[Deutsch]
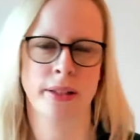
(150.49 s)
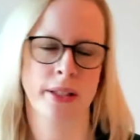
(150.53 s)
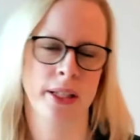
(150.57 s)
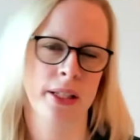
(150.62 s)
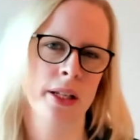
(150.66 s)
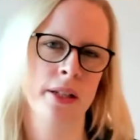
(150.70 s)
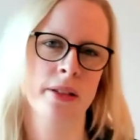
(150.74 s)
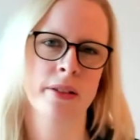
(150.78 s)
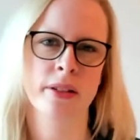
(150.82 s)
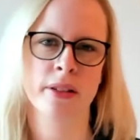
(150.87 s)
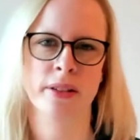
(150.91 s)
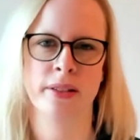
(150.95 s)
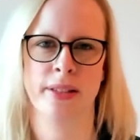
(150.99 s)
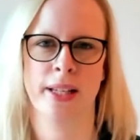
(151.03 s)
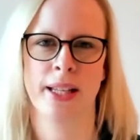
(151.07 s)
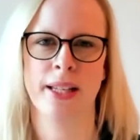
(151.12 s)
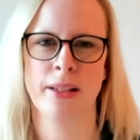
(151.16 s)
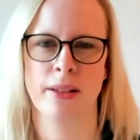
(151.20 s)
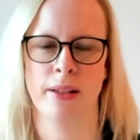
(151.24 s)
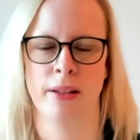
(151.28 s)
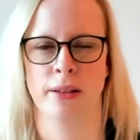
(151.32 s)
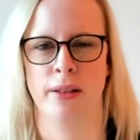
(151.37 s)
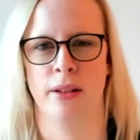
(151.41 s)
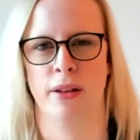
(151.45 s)
den
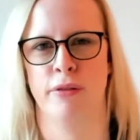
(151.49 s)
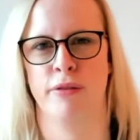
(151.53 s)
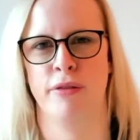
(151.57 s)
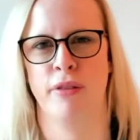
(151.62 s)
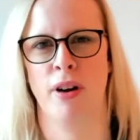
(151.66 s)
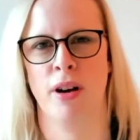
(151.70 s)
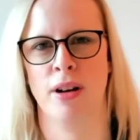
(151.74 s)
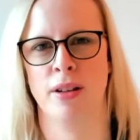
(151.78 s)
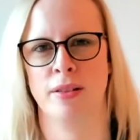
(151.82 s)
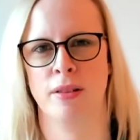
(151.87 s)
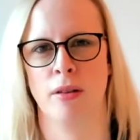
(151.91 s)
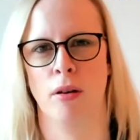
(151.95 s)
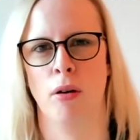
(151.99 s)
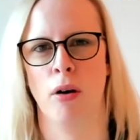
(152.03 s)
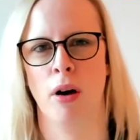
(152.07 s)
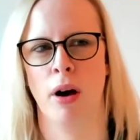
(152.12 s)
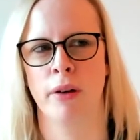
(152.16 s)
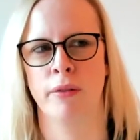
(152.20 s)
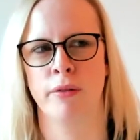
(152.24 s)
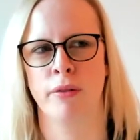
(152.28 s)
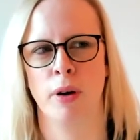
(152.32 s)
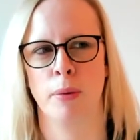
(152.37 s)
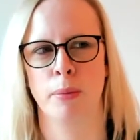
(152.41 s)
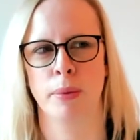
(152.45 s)
Interessenten in der Phase auch
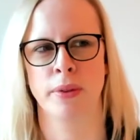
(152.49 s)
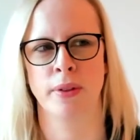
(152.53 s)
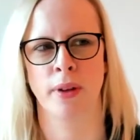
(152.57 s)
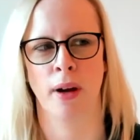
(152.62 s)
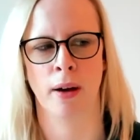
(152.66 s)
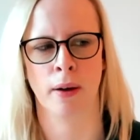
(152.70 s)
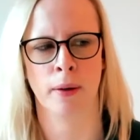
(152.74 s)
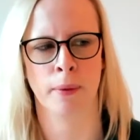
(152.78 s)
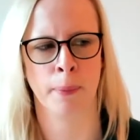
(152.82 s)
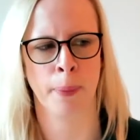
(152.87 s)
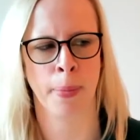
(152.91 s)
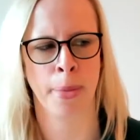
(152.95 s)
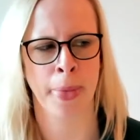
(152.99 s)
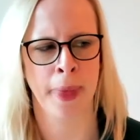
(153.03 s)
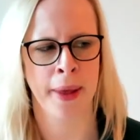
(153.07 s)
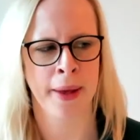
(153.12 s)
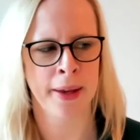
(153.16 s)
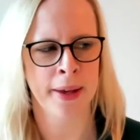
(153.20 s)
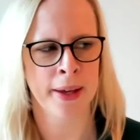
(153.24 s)
einfach bedanken,